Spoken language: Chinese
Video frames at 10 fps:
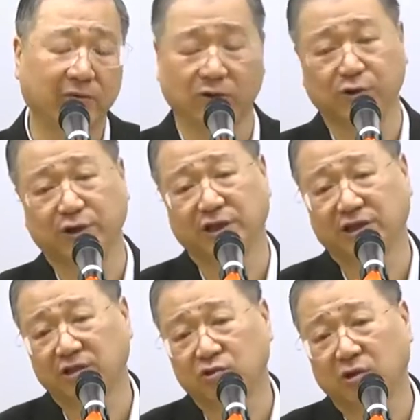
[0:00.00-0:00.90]
我最近
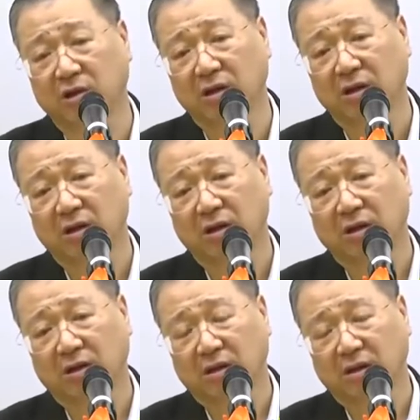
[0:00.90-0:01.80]
听说
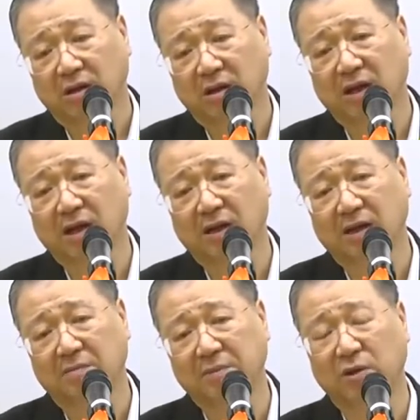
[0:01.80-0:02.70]

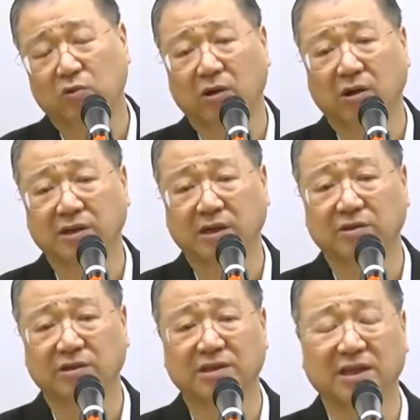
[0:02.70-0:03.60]
啊，美国好像
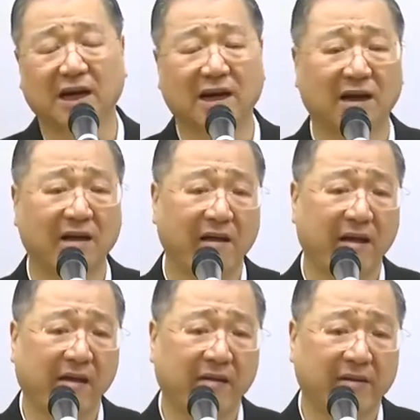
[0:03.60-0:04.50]
有一家
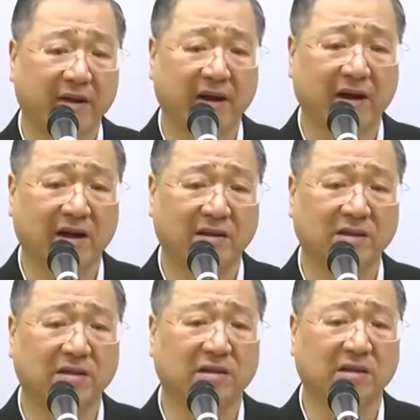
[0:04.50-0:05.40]
啊，
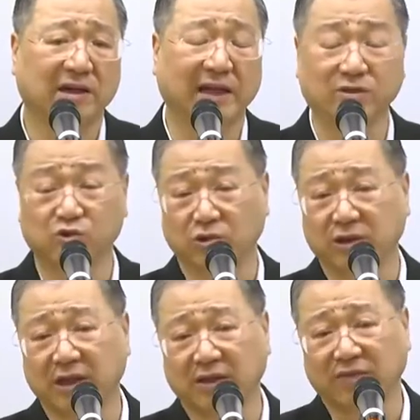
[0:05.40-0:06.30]
这个连锁
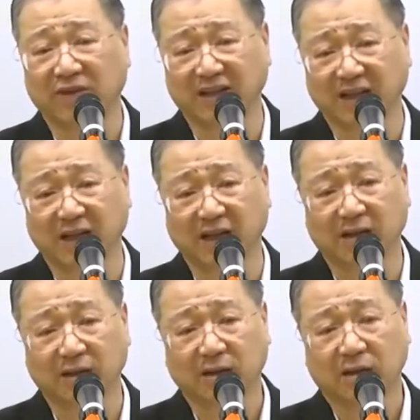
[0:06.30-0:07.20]
店的饭店
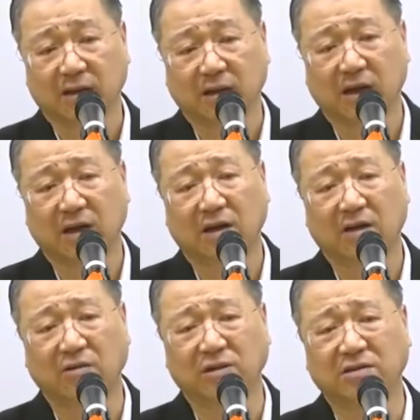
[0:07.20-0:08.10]
啊，
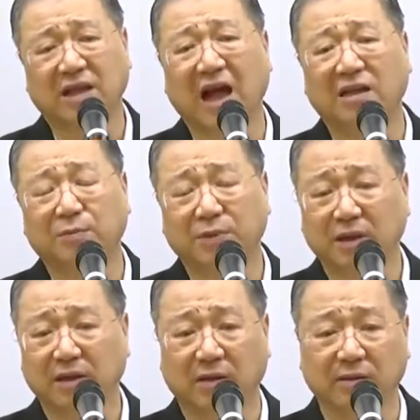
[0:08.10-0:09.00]
好像大的不
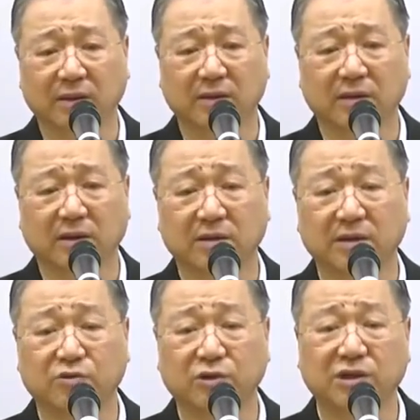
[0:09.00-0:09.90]
得了的，好
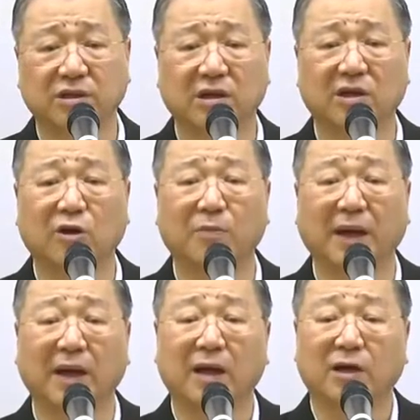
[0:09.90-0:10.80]
像最近他老
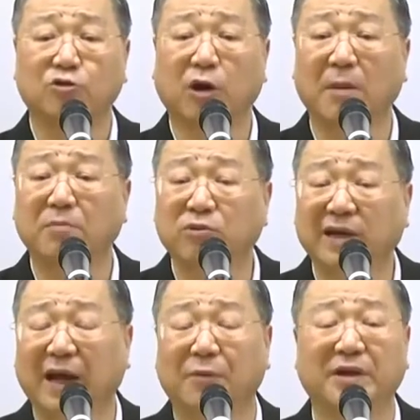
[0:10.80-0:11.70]
板全部
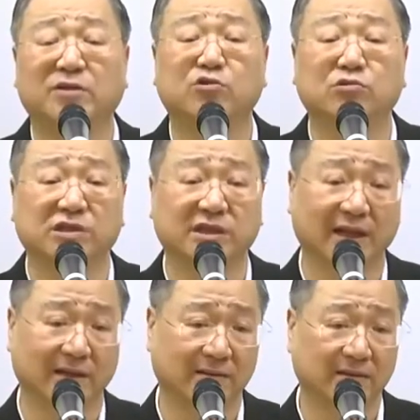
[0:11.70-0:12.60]
改为素食
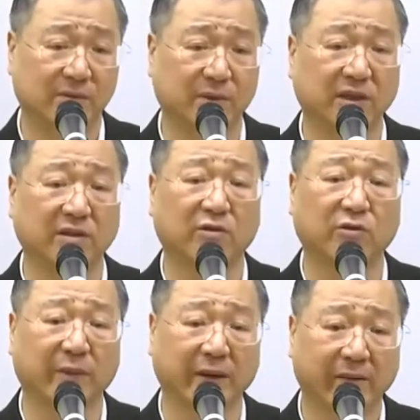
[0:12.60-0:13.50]
店了。你们听到过吗？